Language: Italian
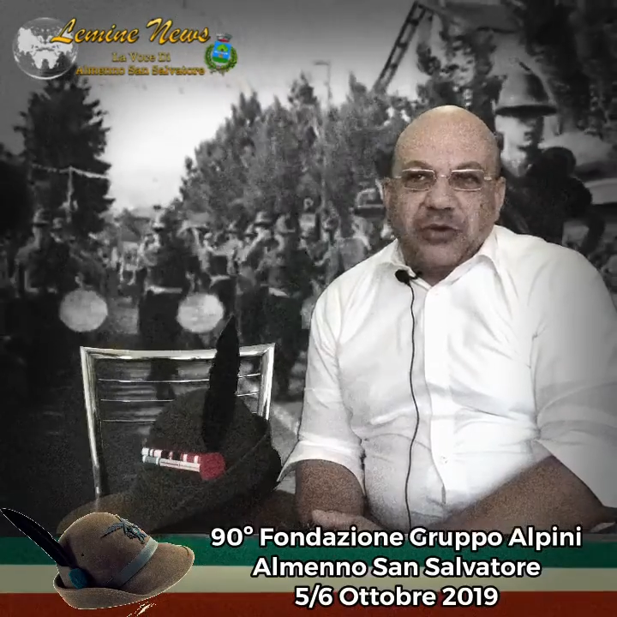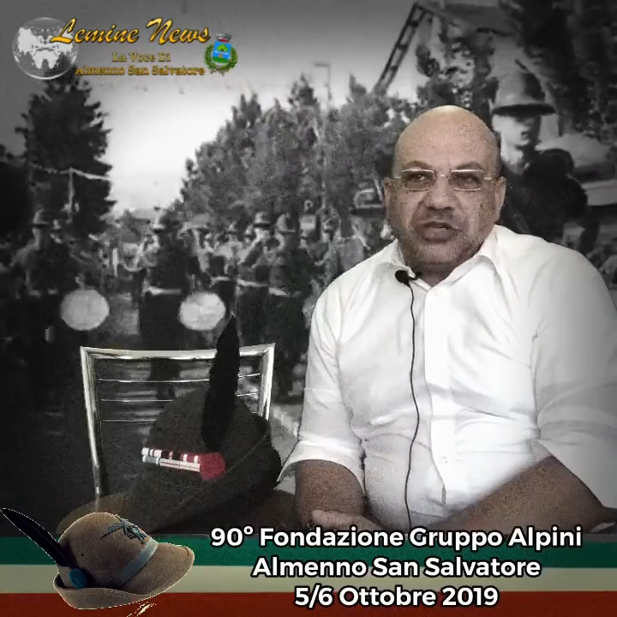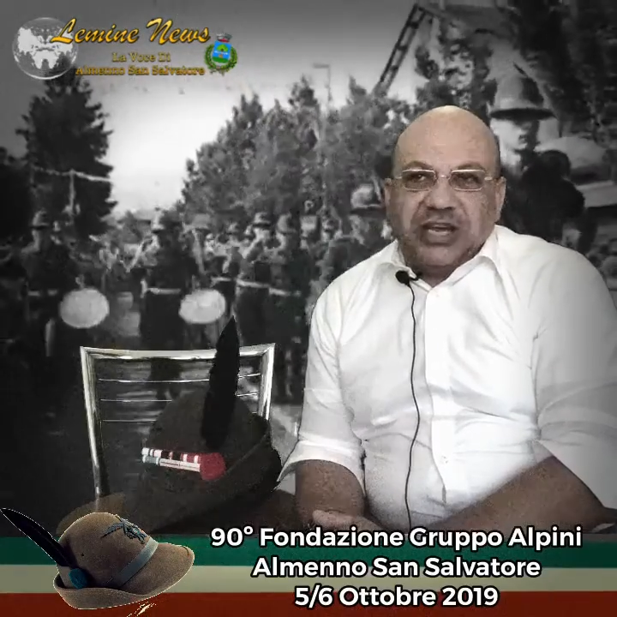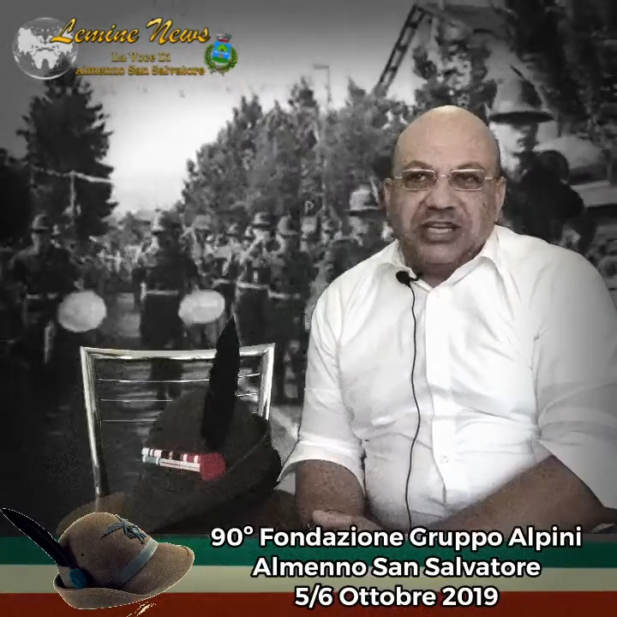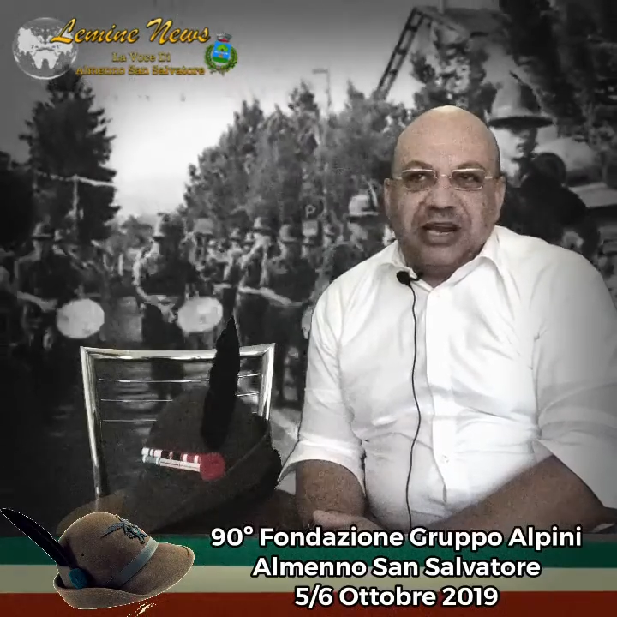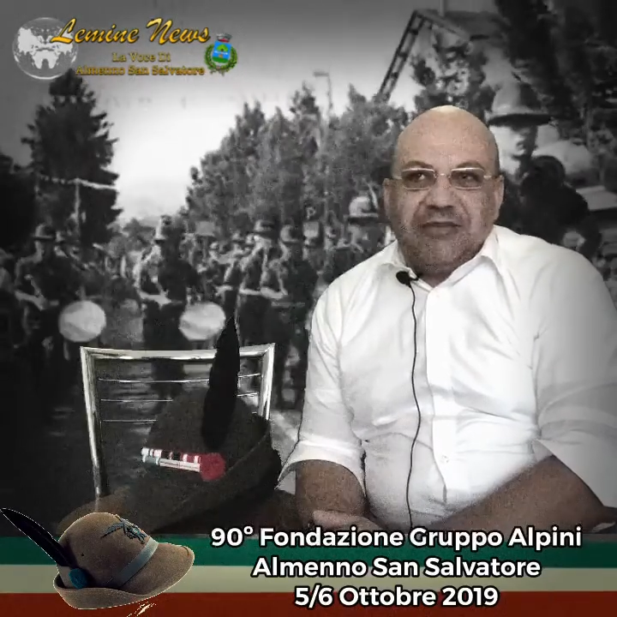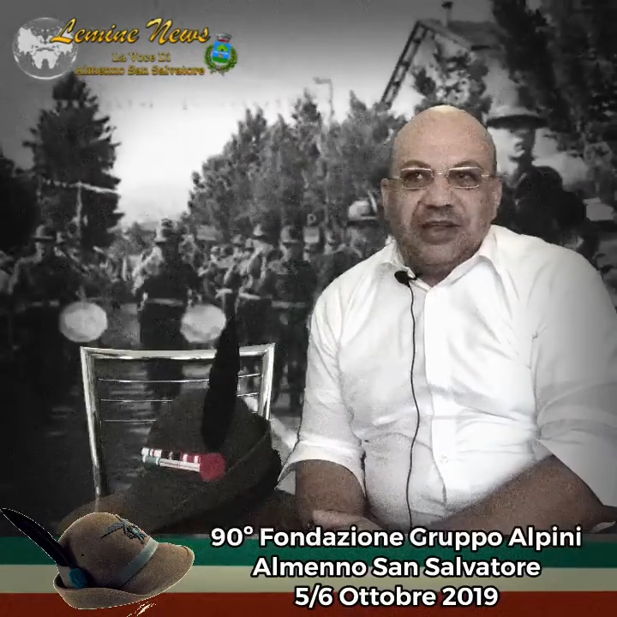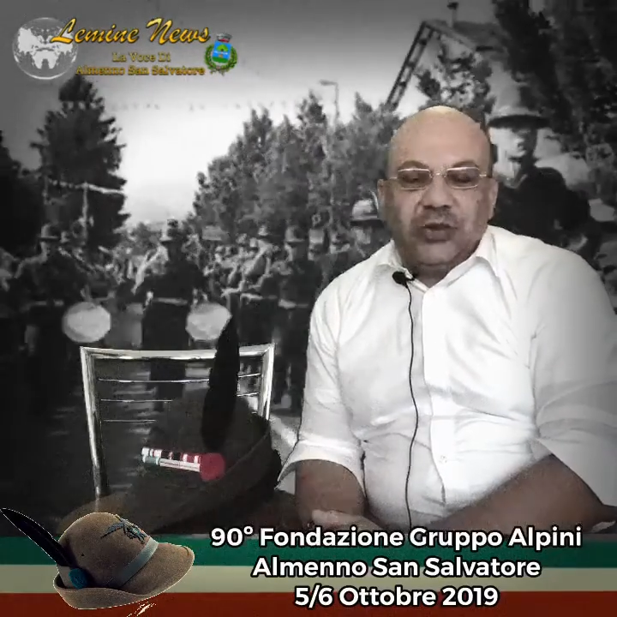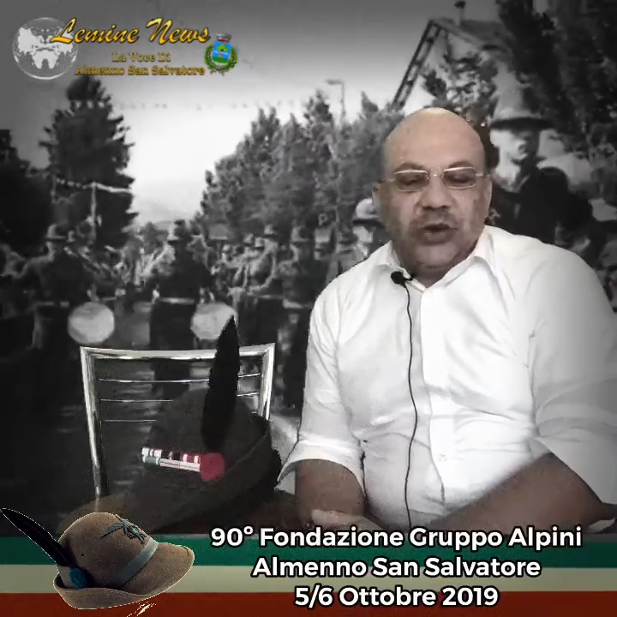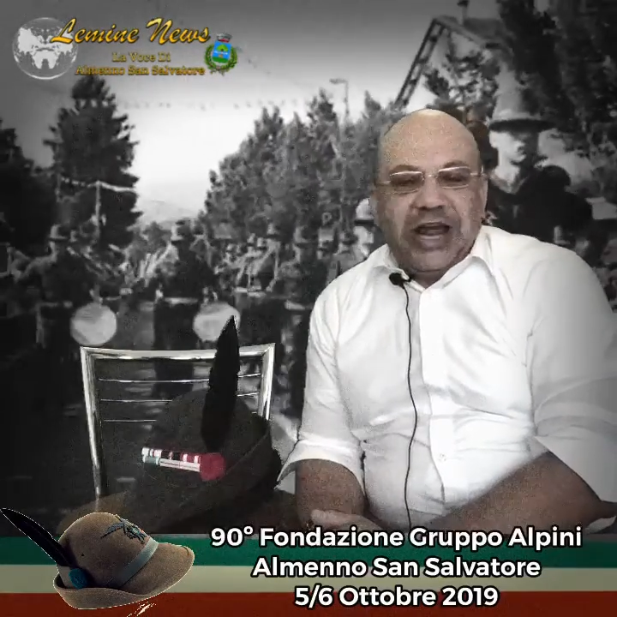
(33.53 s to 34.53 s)
San
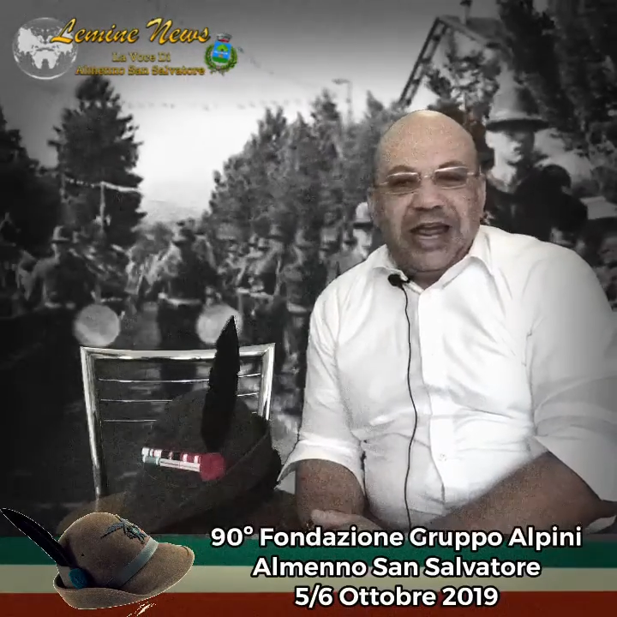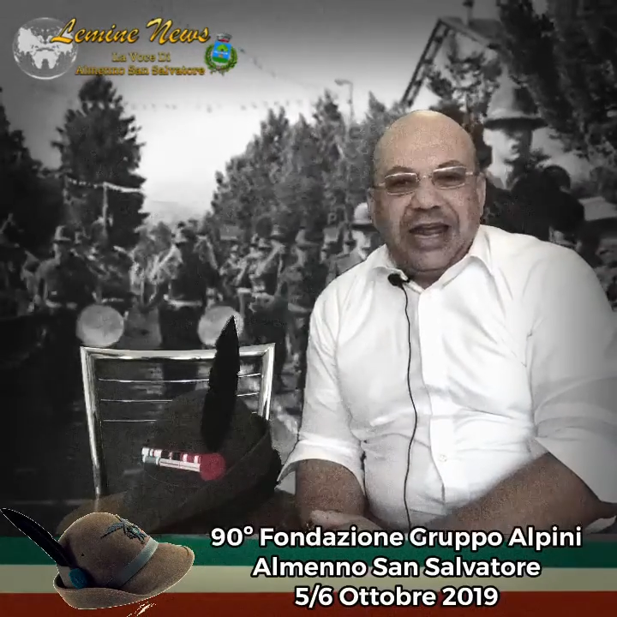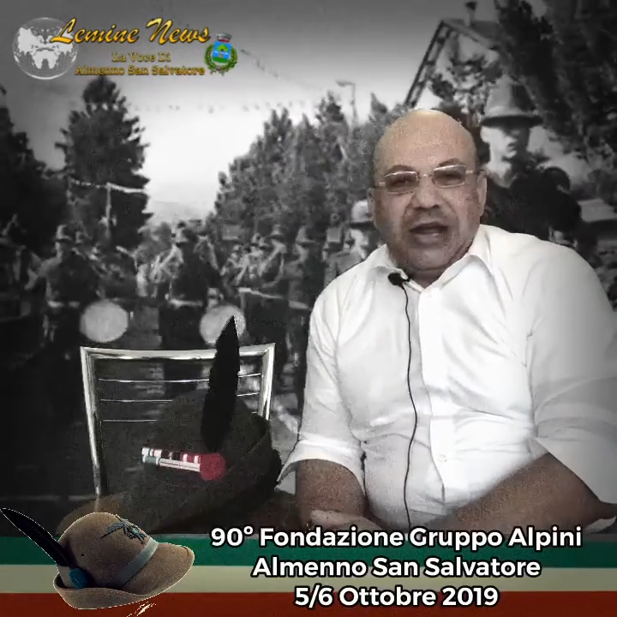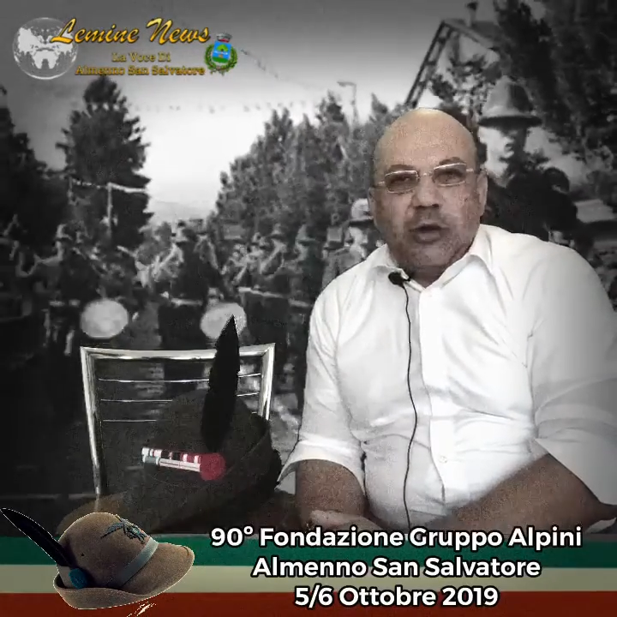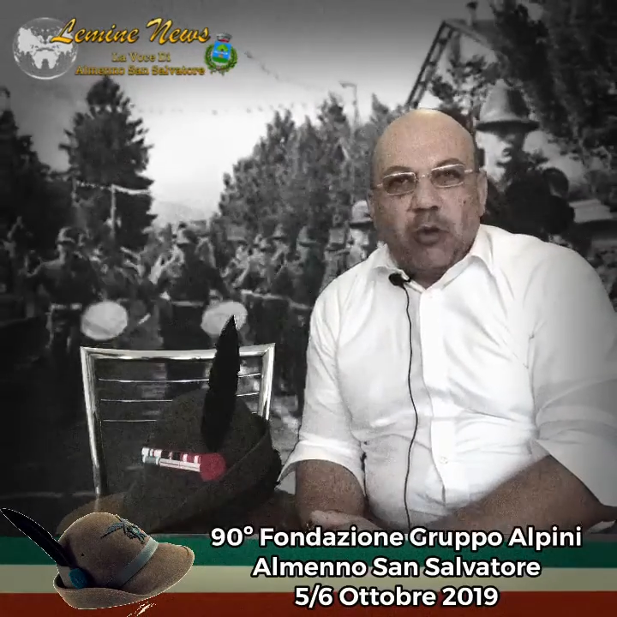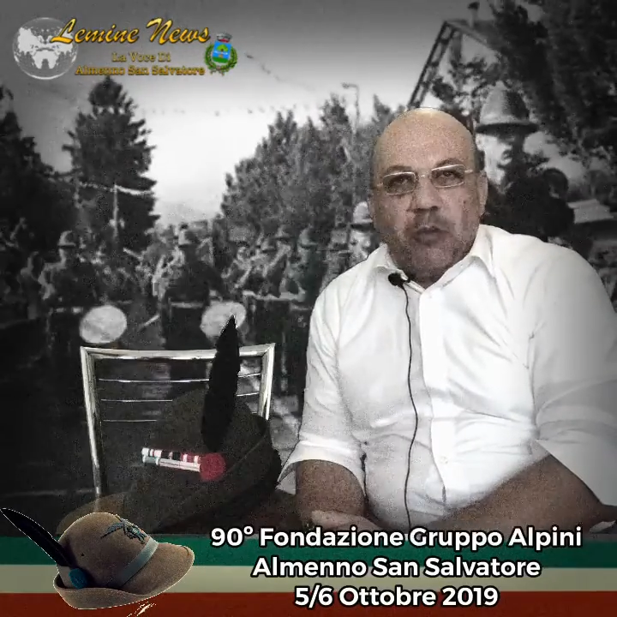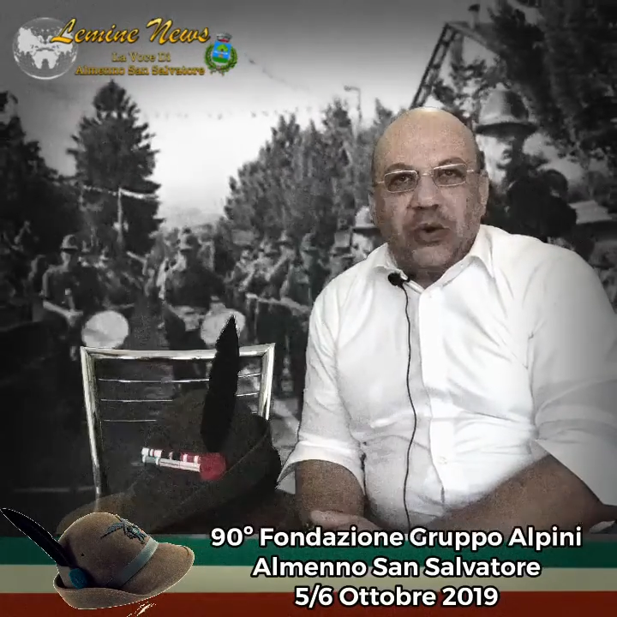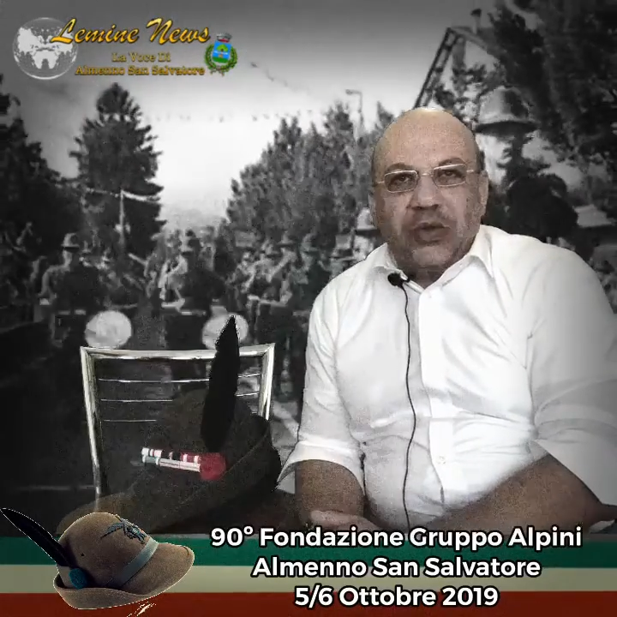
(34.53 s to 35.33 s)
Salvatore il gruppo